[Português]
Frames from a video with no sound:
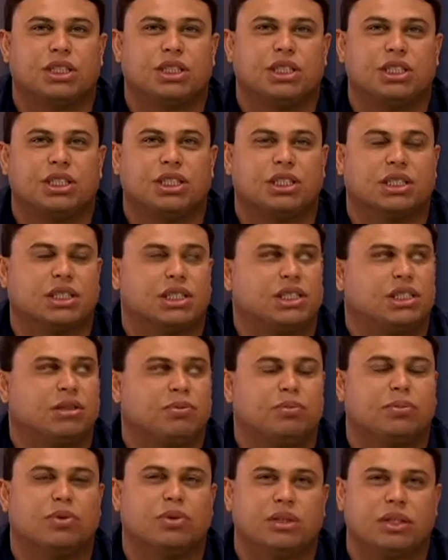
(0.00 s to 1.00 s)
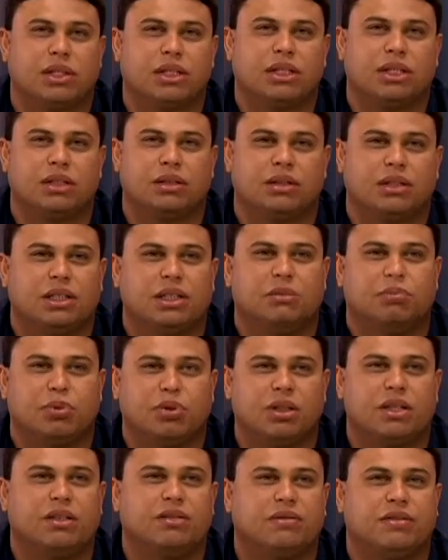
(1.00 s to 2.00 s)
de chance de poder dele
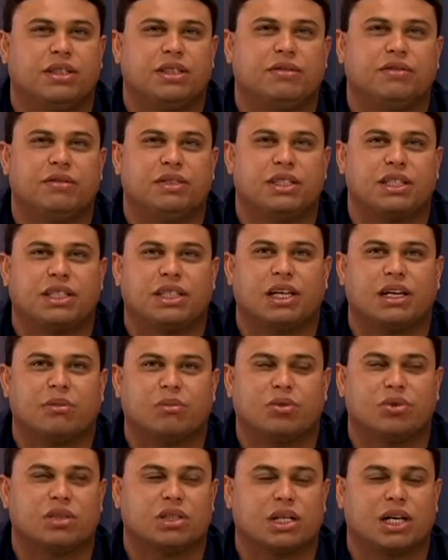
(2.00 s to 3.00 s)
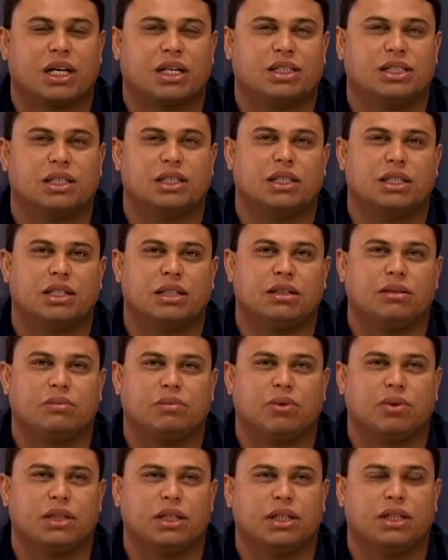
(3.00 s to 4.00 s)
poder vir visitar Montes Claros aqui e
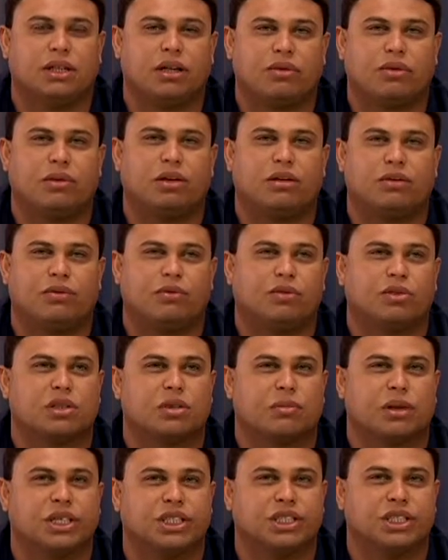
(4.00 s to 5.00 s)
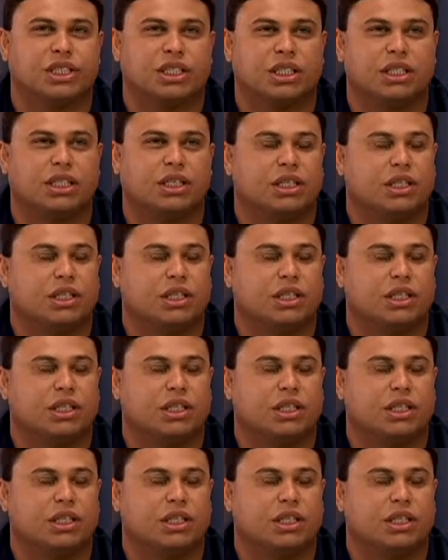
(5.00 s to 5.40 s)
poder dar uma força para a gente aqui.